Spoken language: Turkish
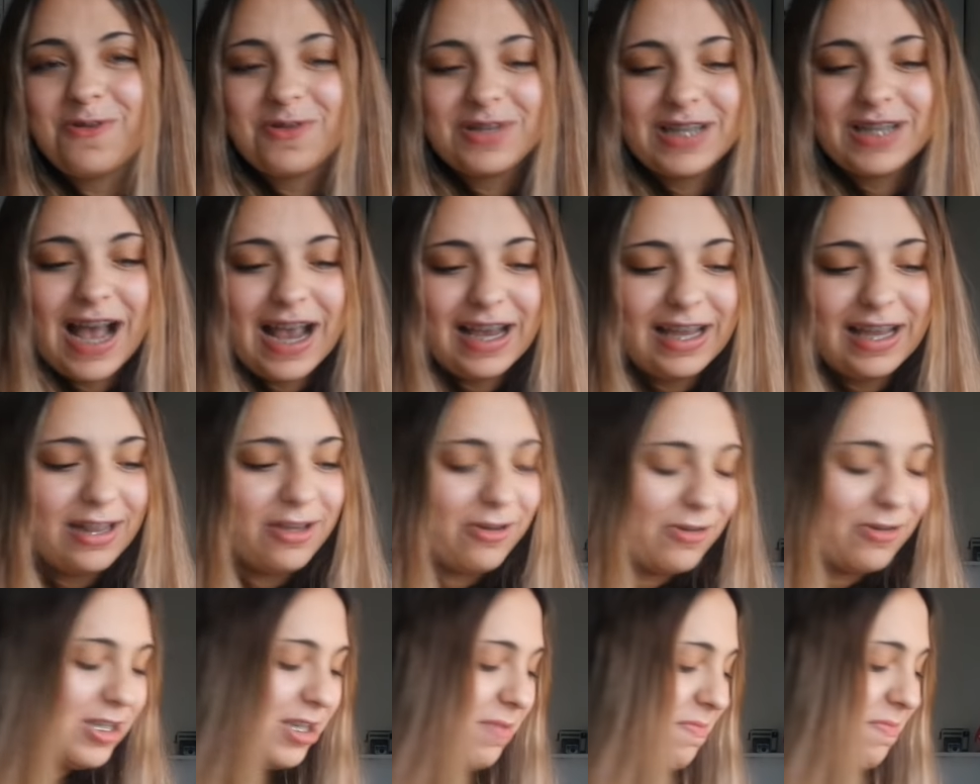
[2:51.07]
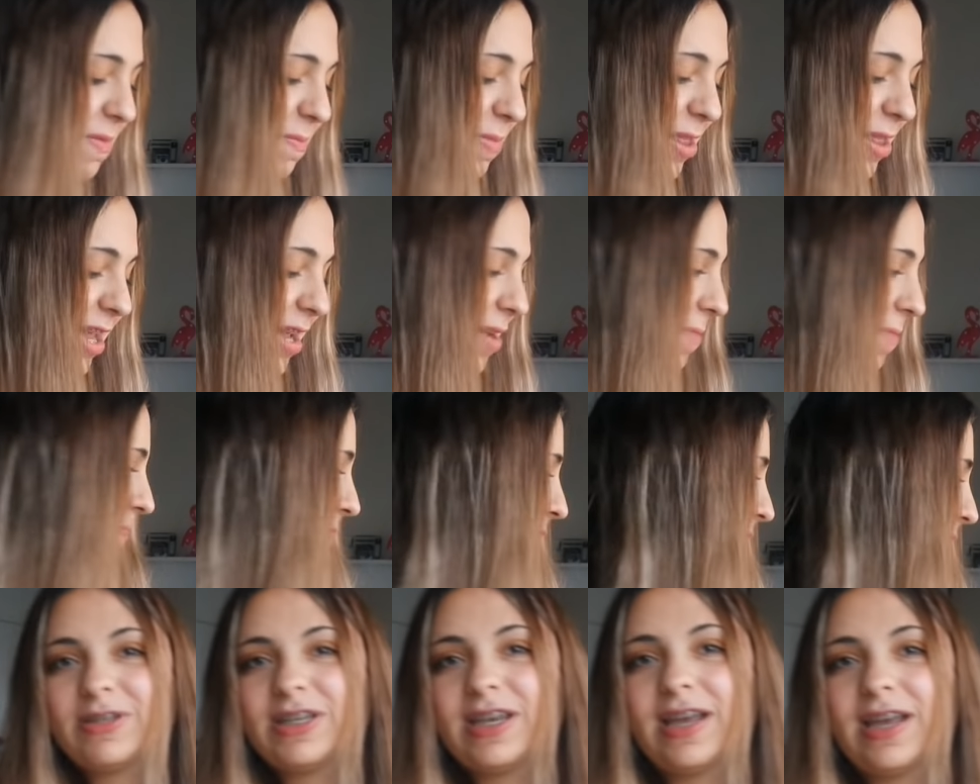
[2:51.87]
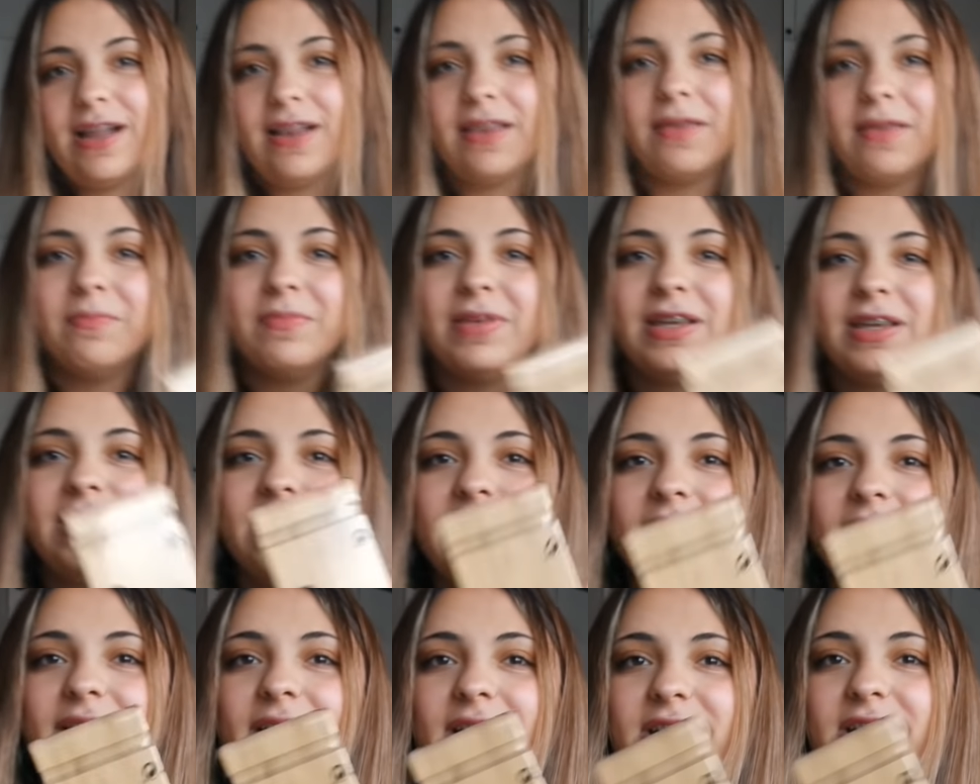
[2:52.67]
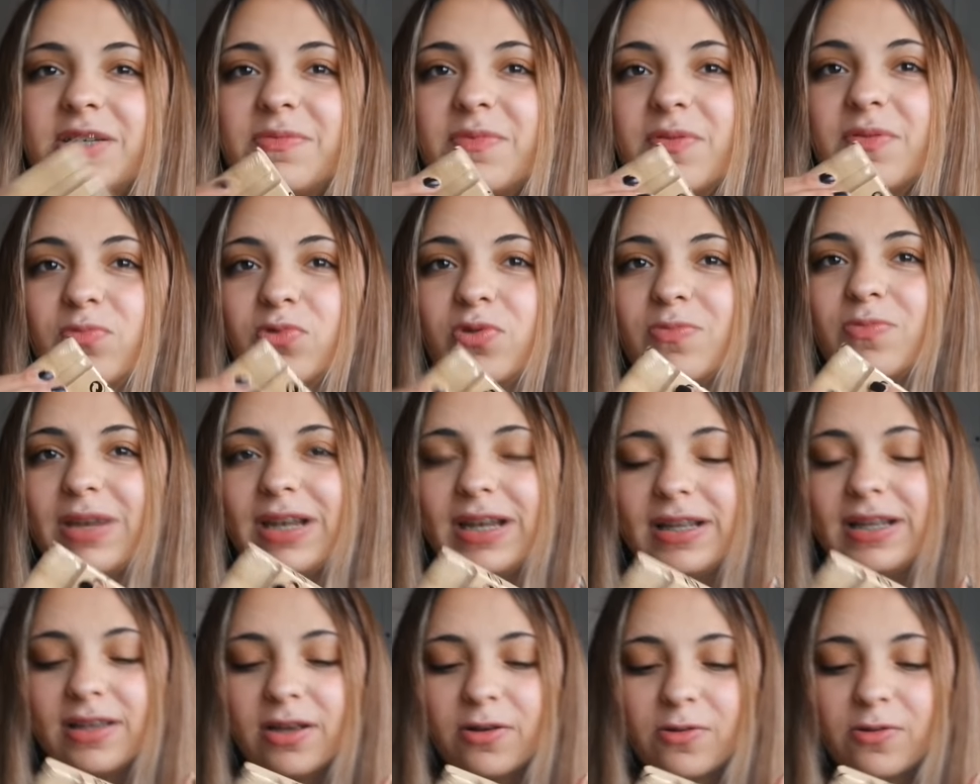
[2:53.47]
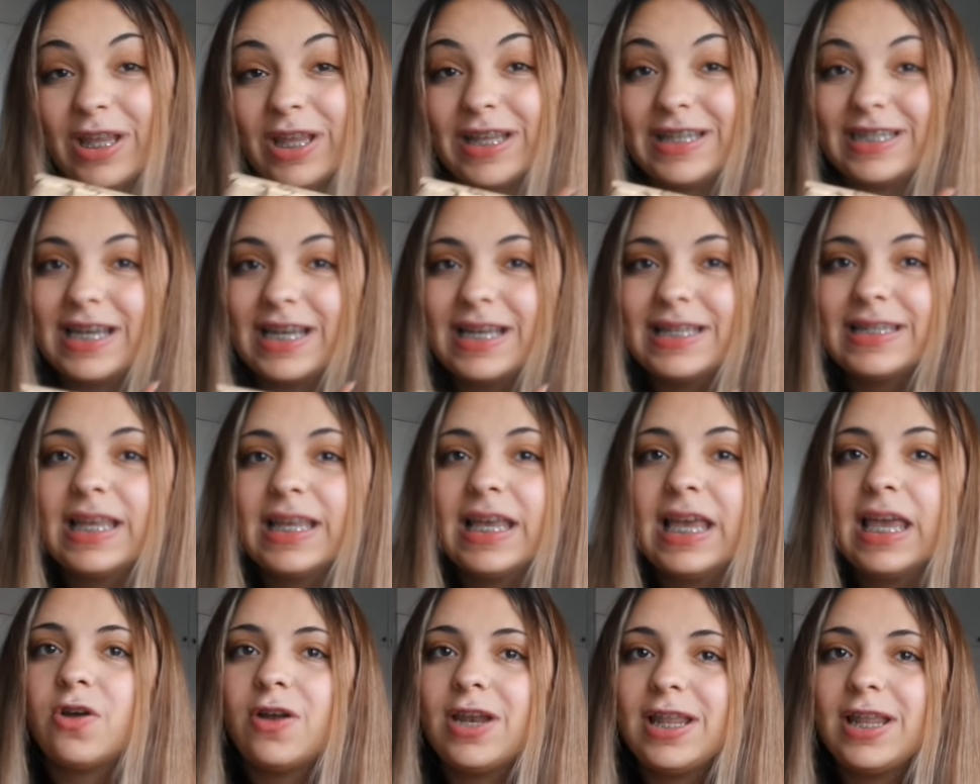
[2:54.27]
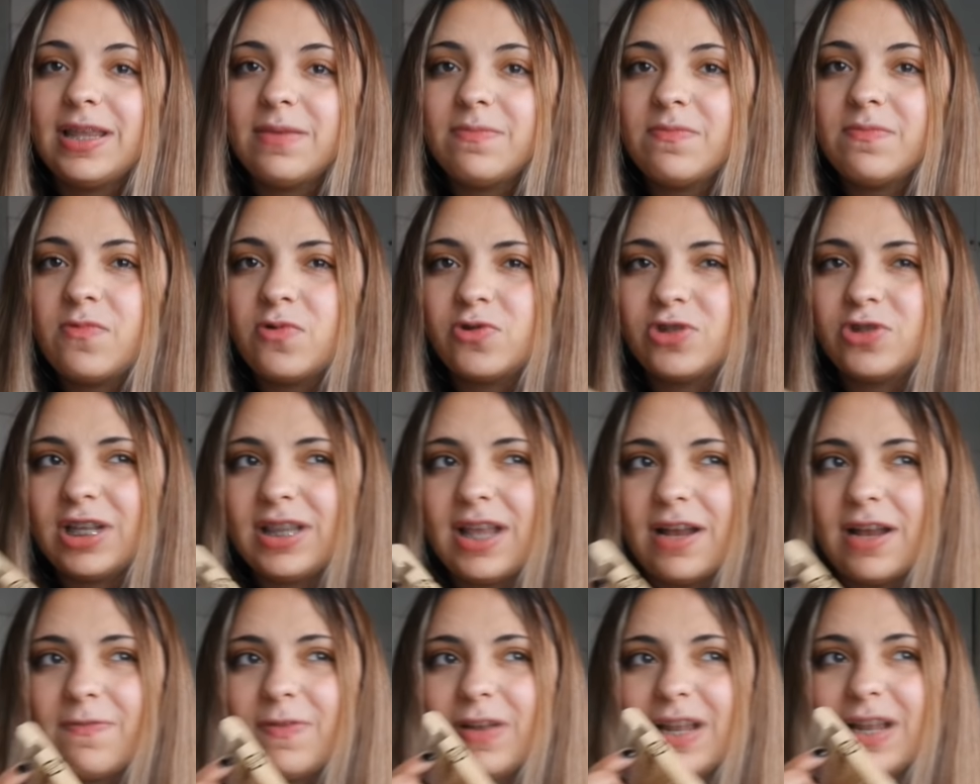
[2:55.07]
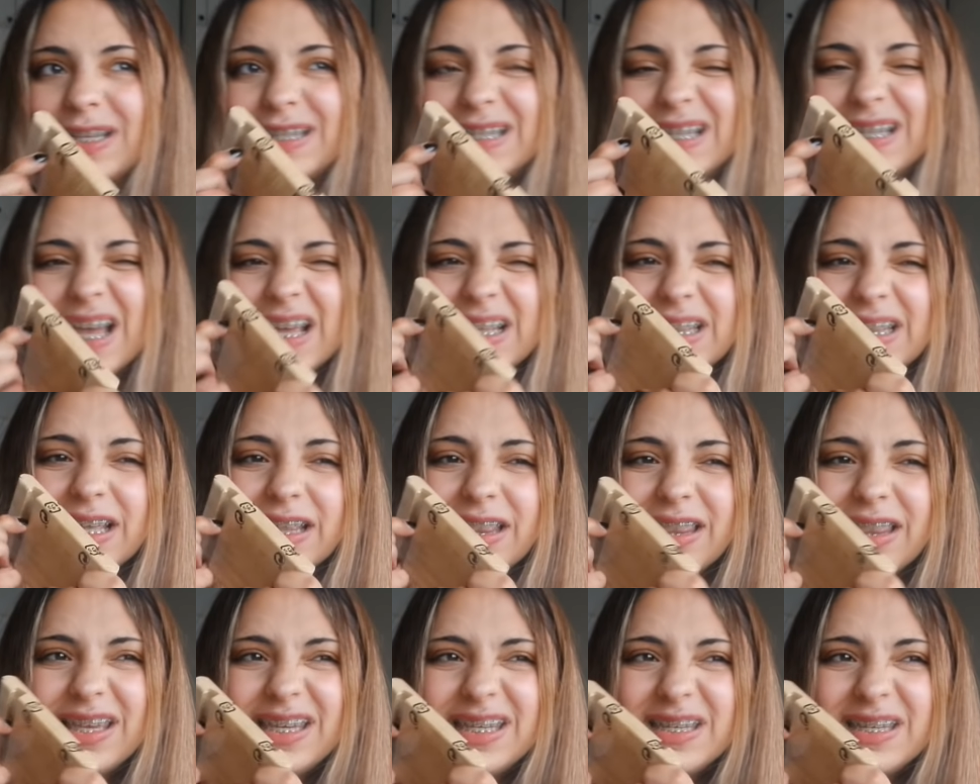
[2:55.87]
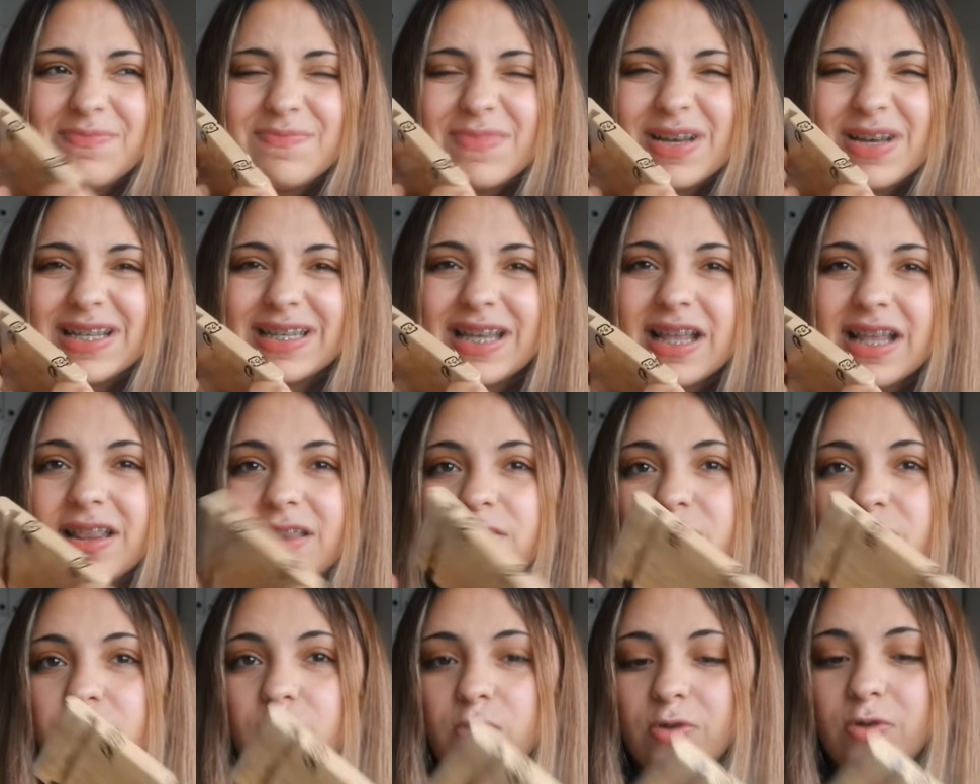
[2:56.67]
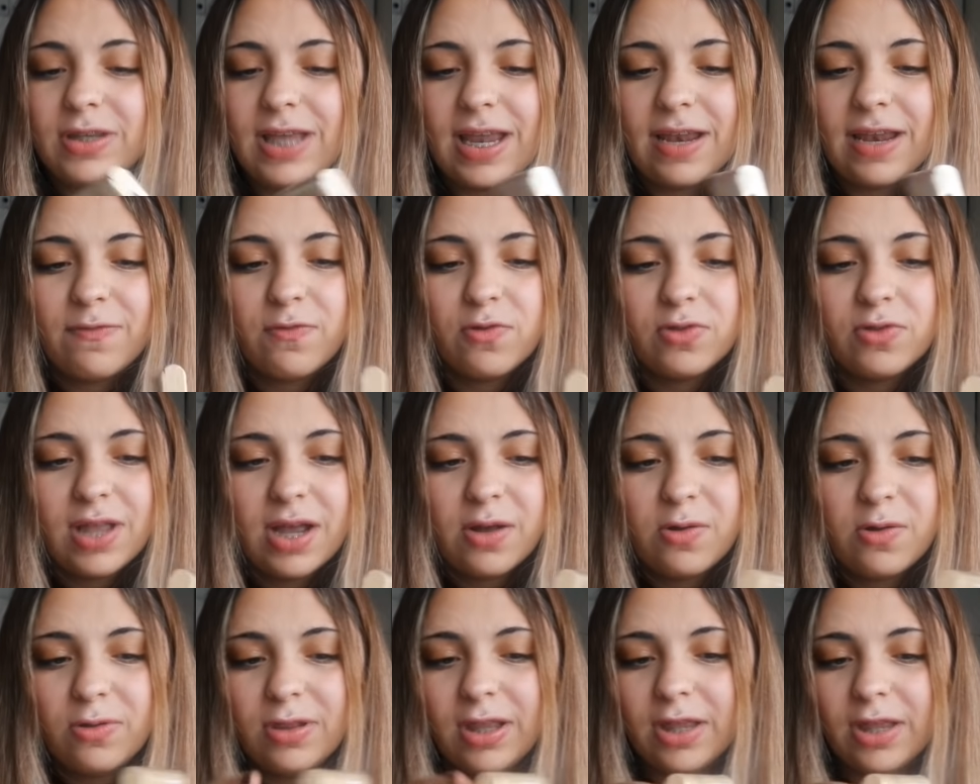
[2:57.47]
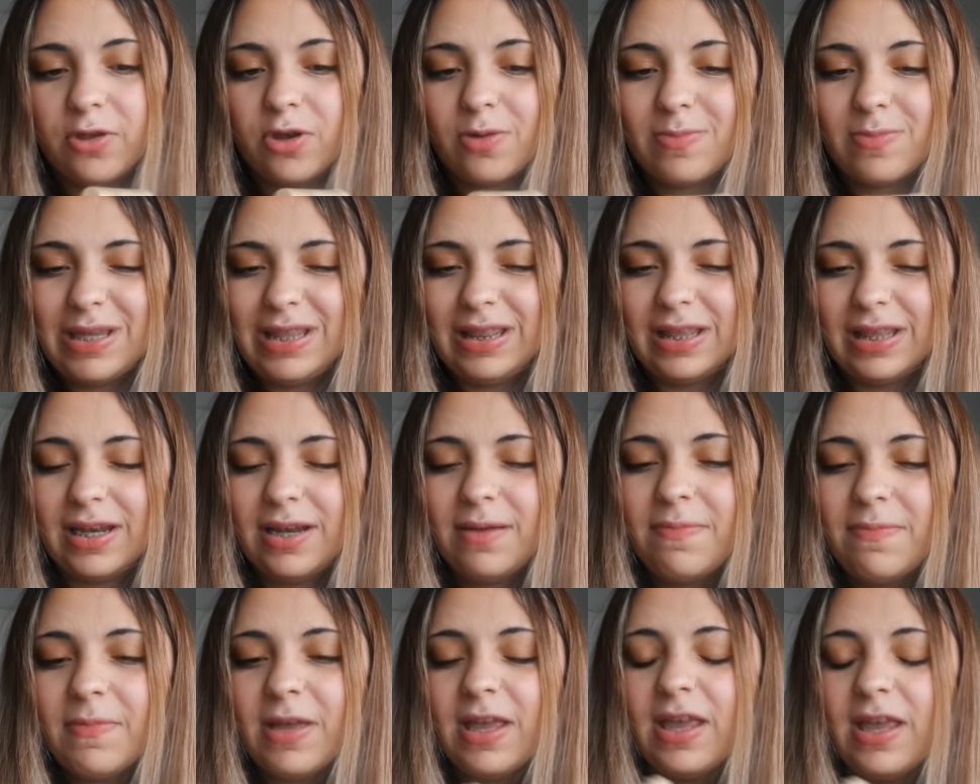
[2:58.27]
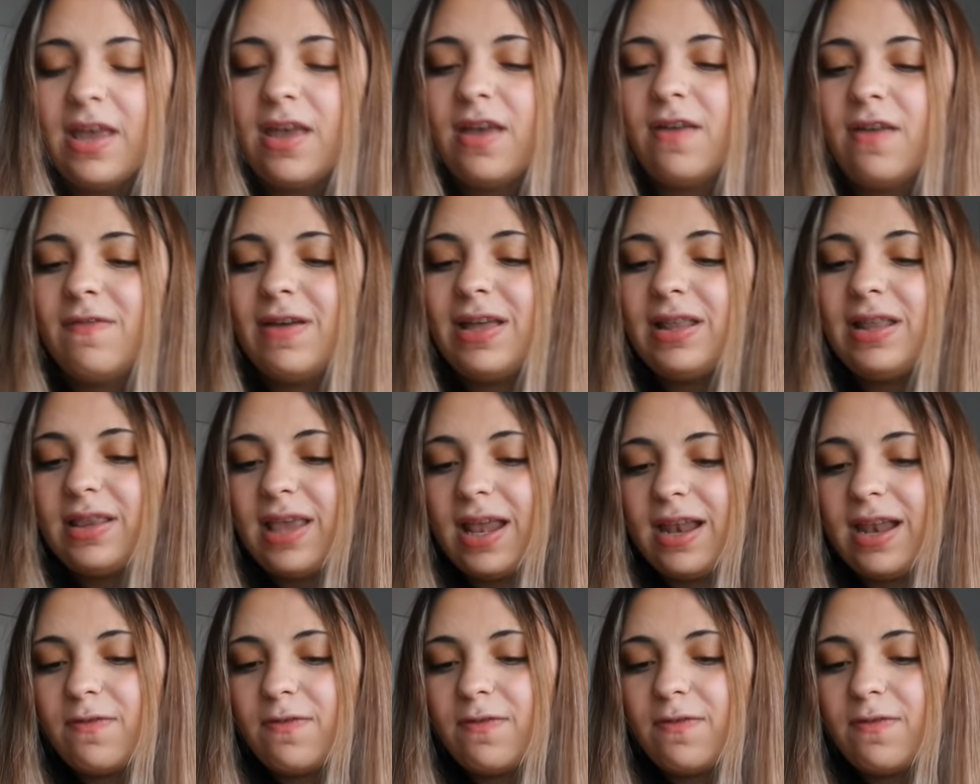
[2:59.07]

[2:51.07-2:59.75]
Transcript: çok güzel gidiyor. Şimdi bir de böyle bir şey aldım Ikea'dan. Şimdi bunu birlikte kullanacağız. Şöyle demin hocalar falan slide attığı için bazen full telefondan kullanıyorum indirip. Ve